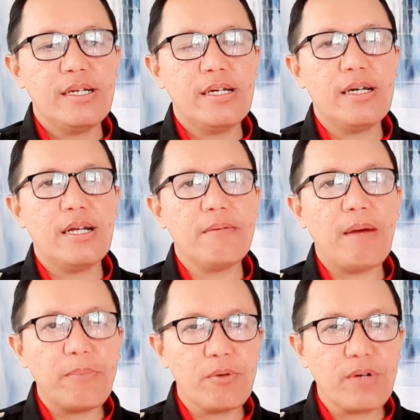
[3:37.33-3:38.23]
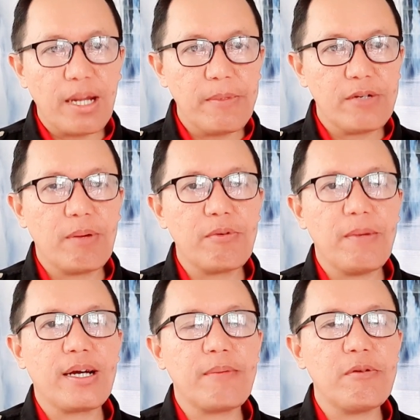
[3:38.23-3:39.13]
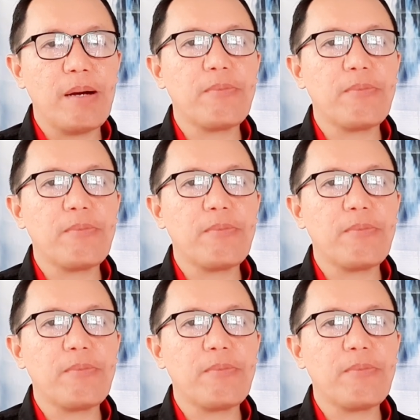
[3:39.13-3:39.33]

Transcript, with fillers: 50 nah, gram, 25 eh, gram,